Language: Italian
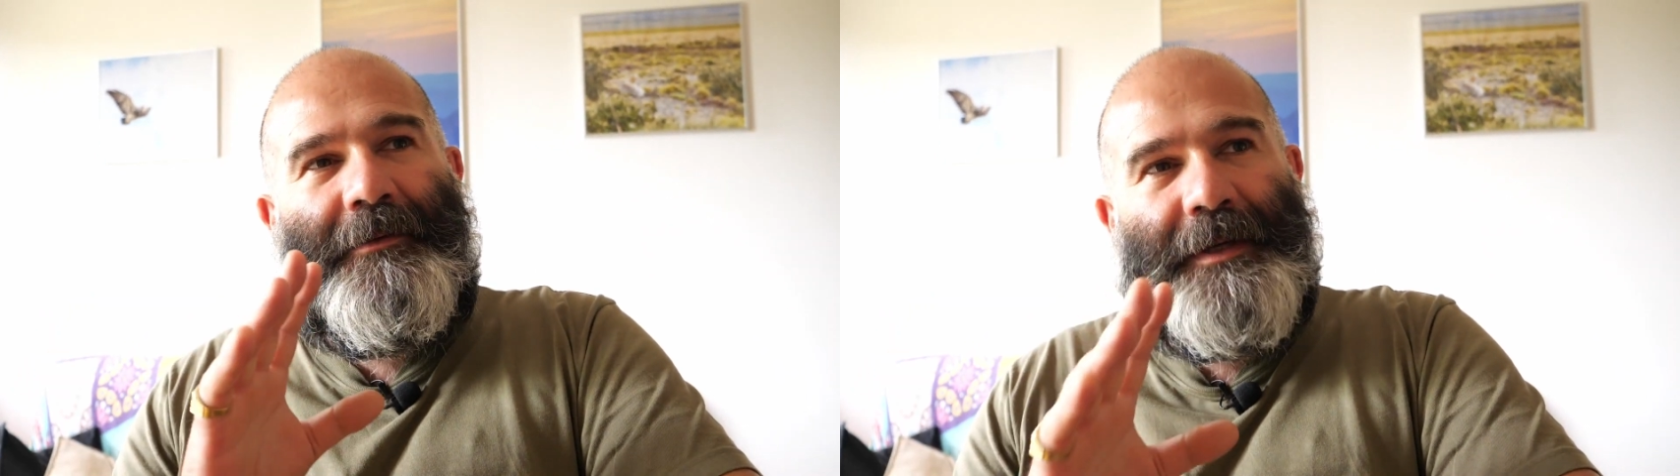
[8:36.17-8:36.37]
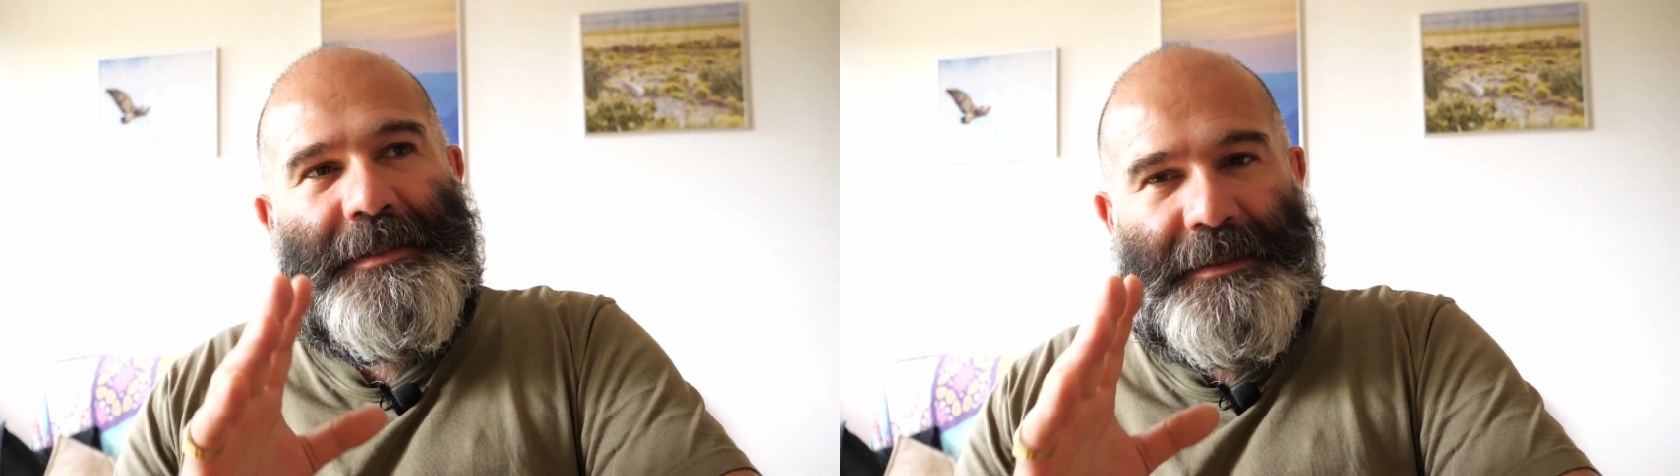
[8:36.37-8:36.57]

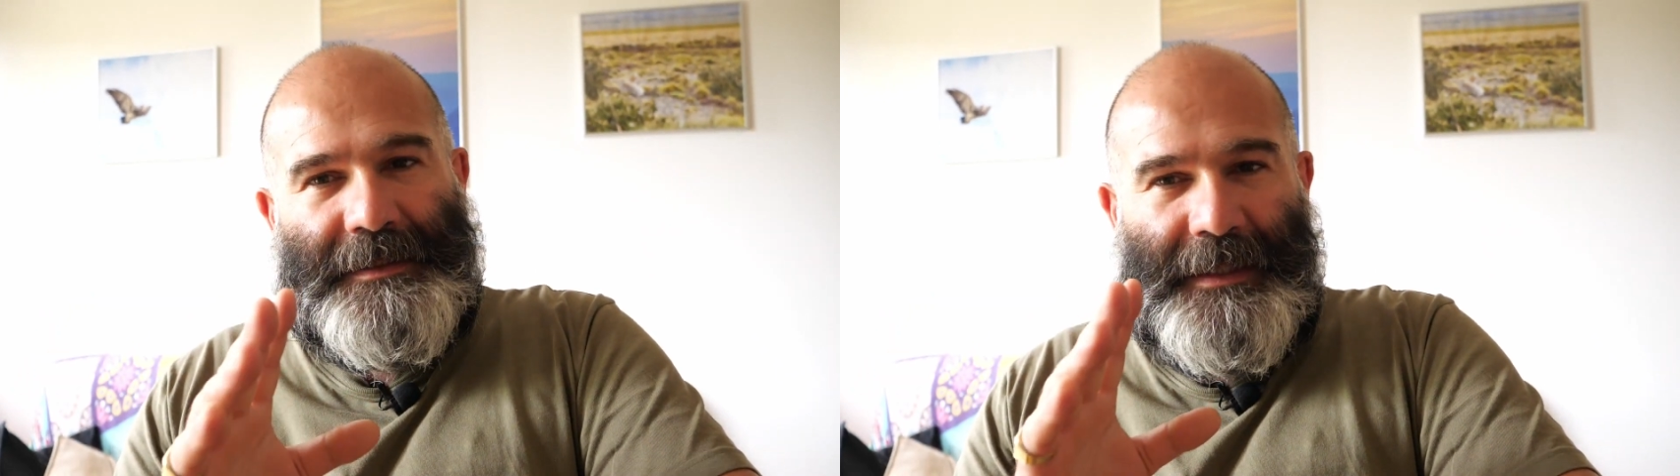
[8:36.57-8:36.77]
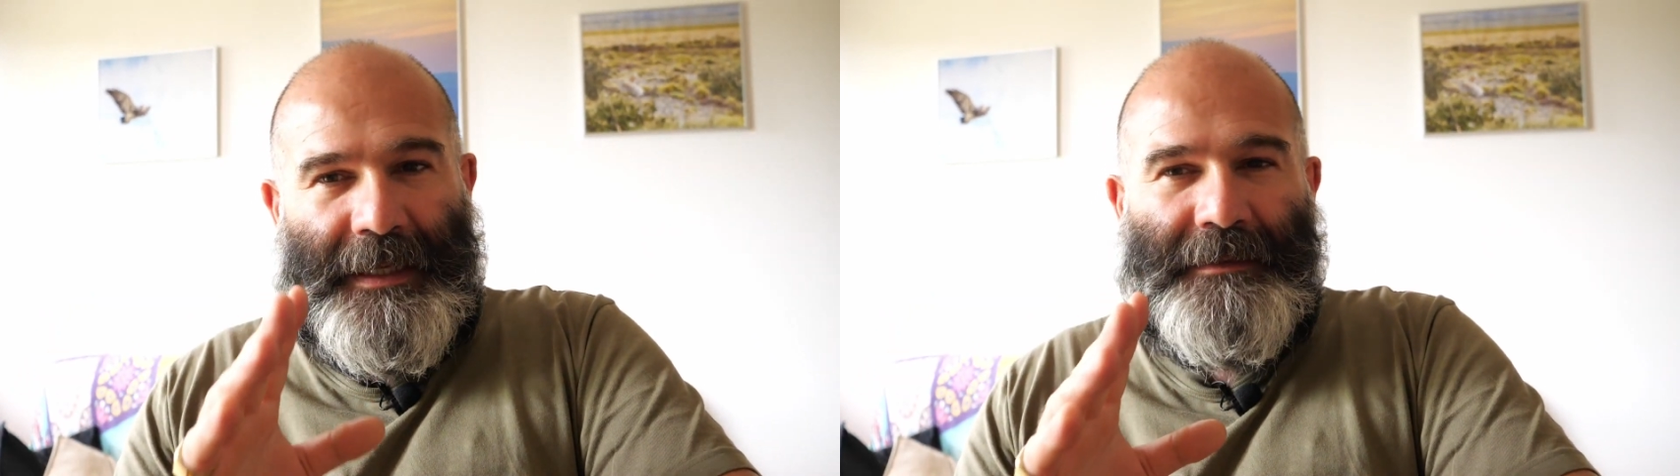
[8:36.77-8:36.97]

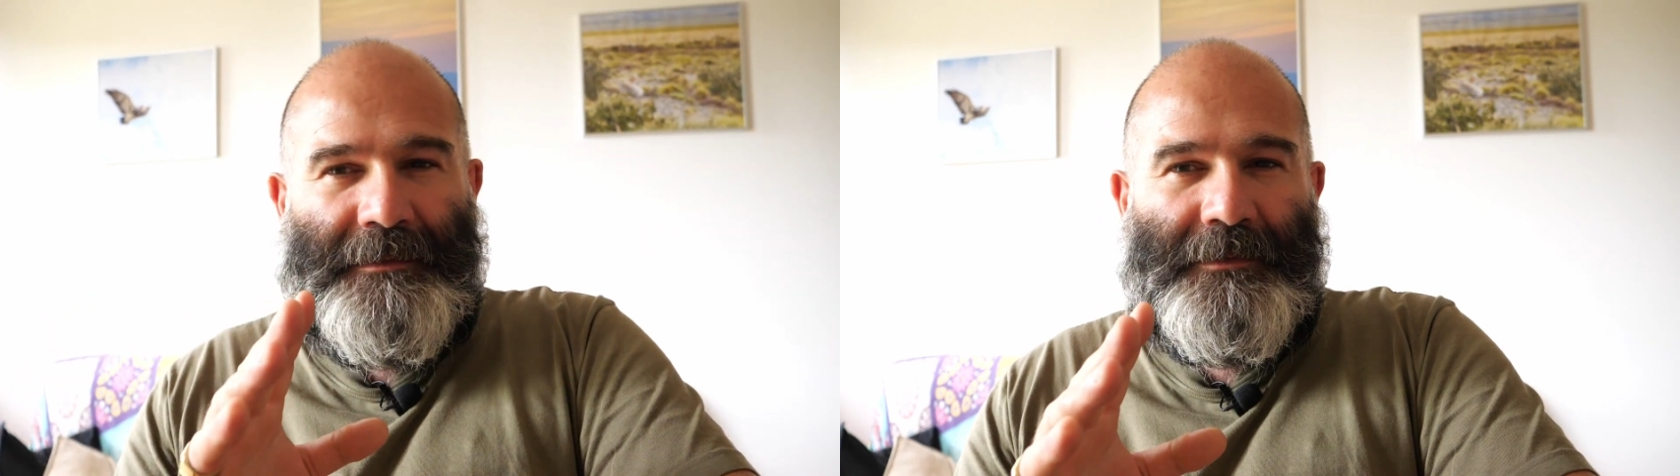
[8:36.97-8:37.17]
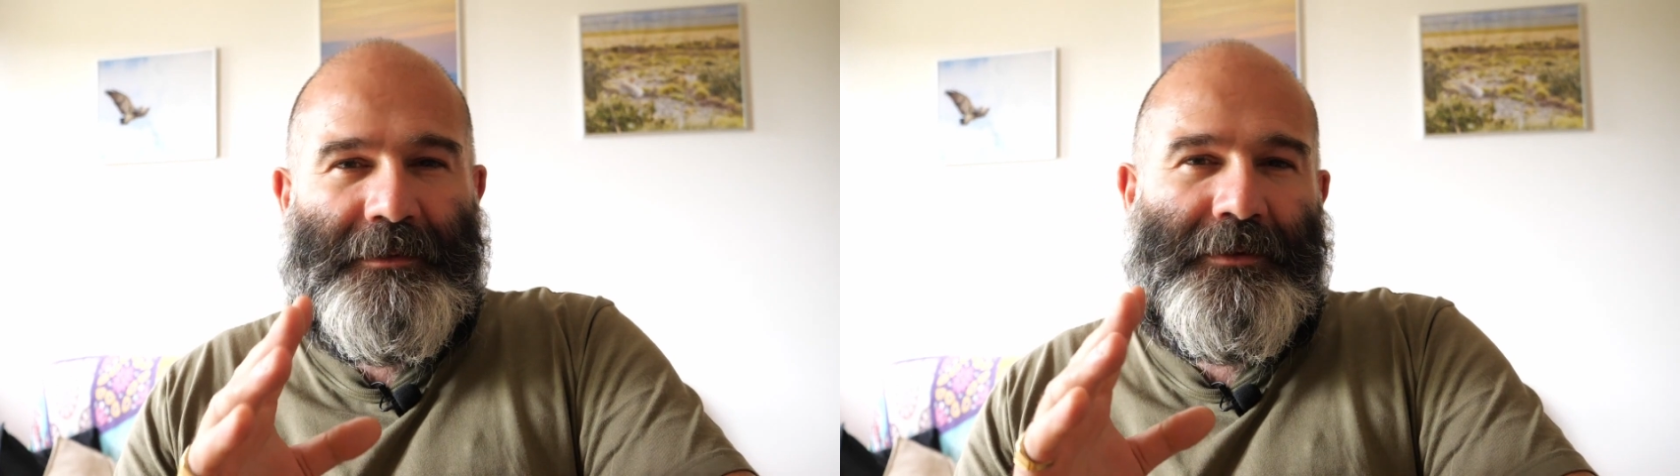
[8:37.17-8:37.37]

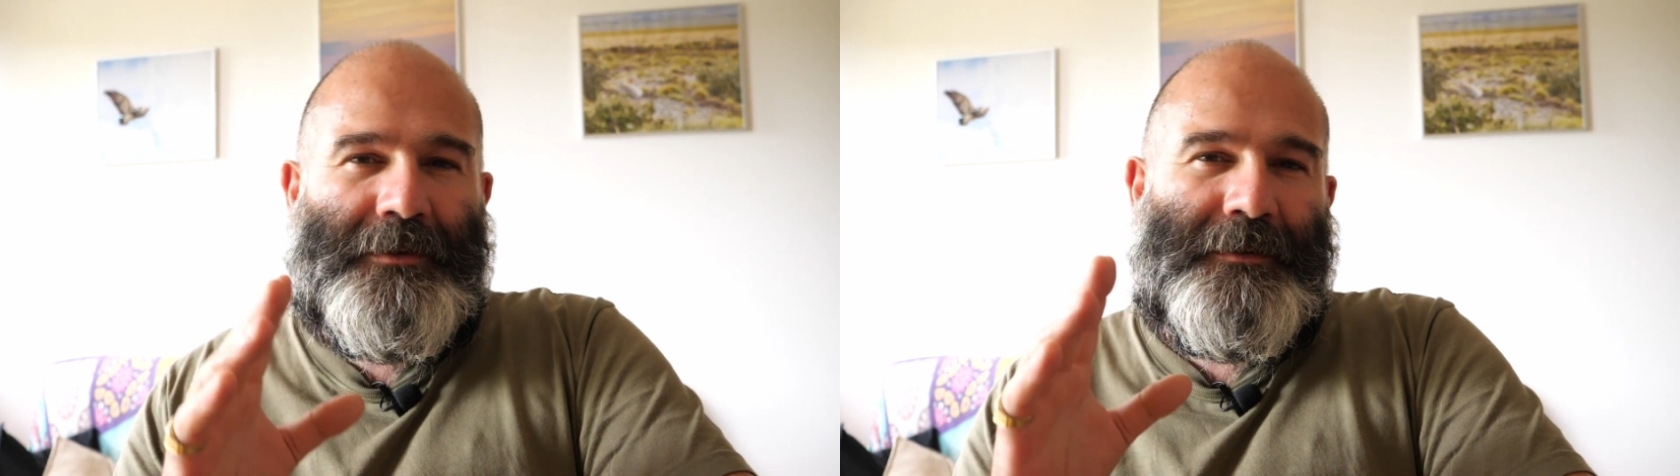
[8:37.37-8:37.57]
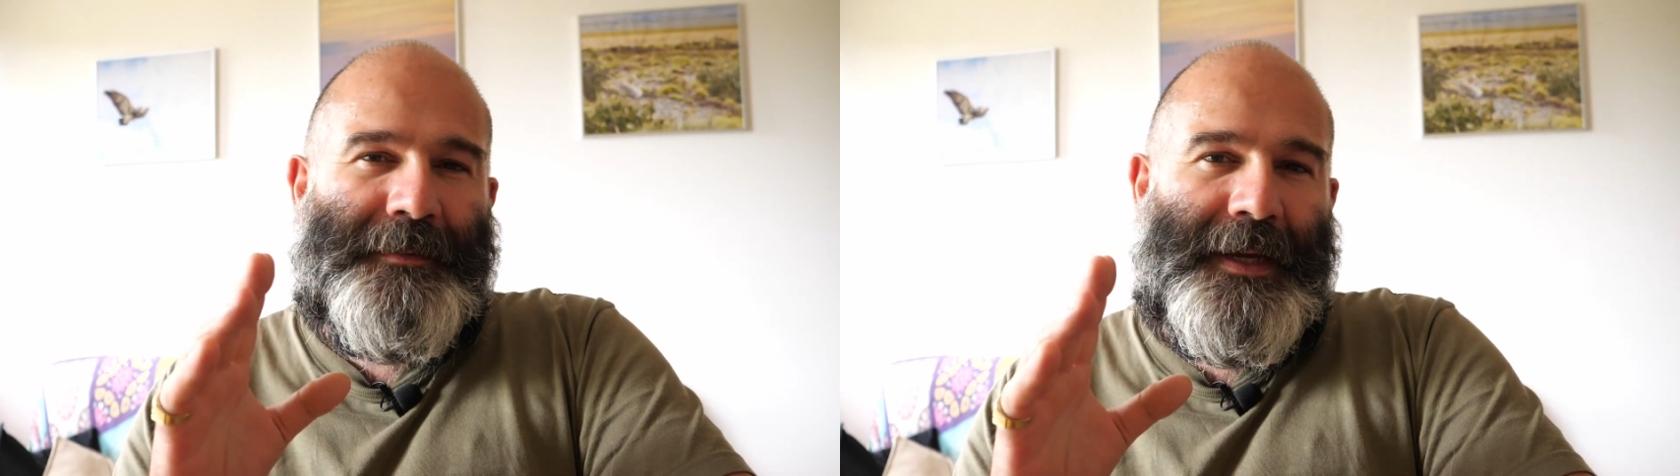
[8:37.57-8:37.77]
quest'anno
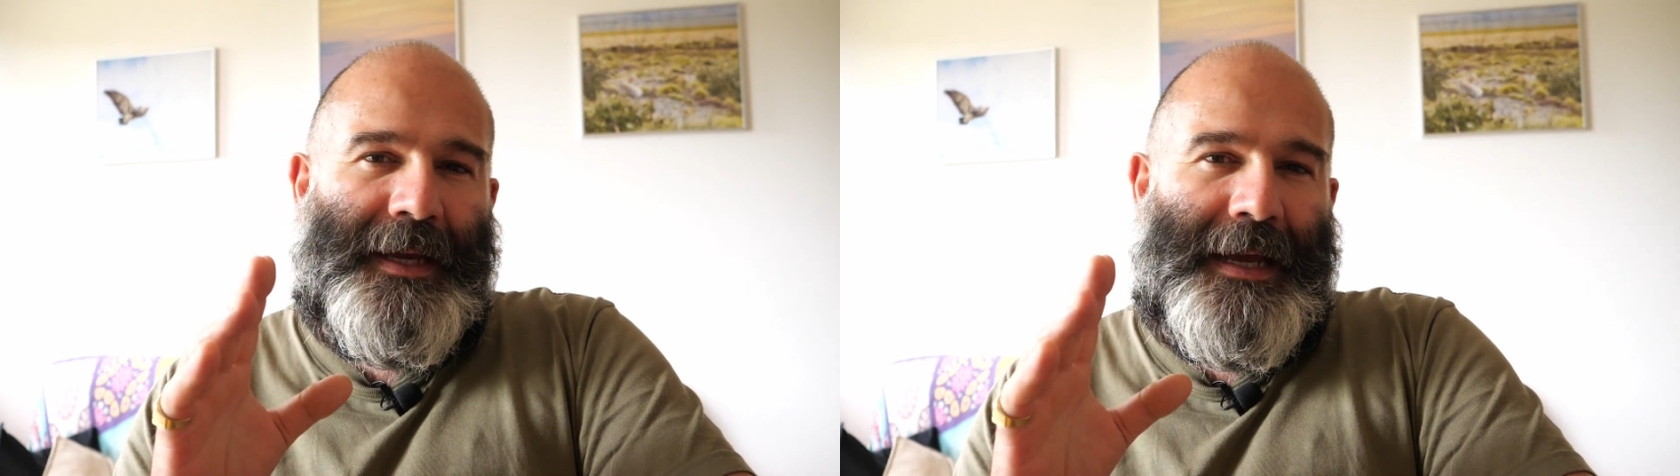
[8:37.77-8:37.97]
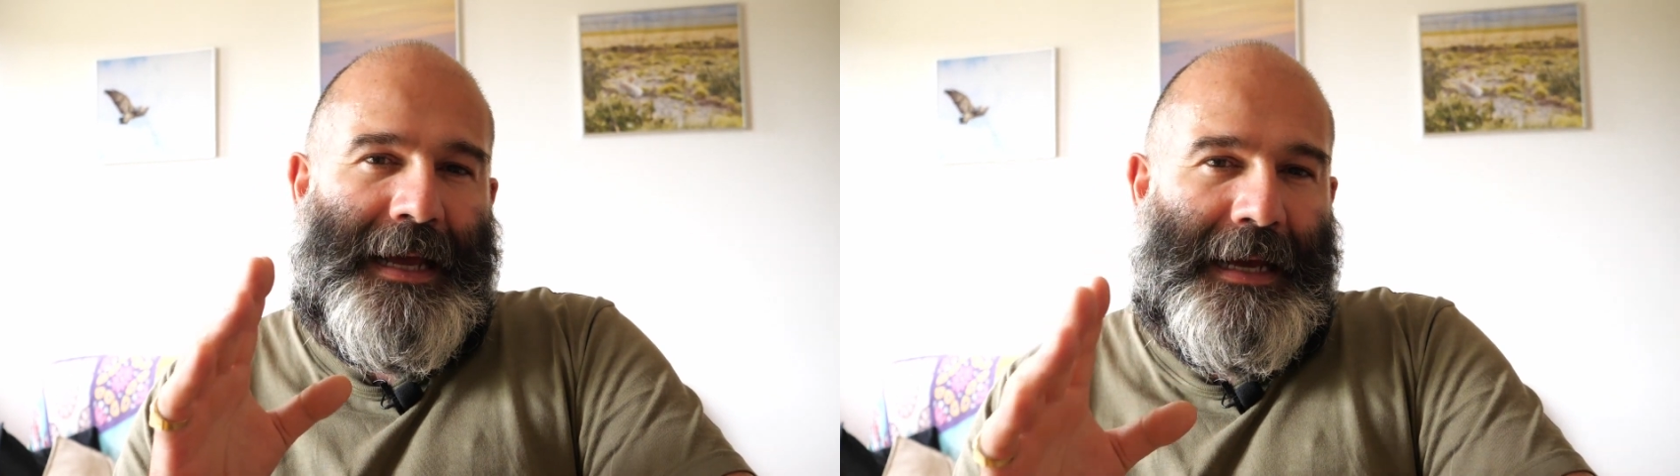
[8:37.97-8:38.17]
come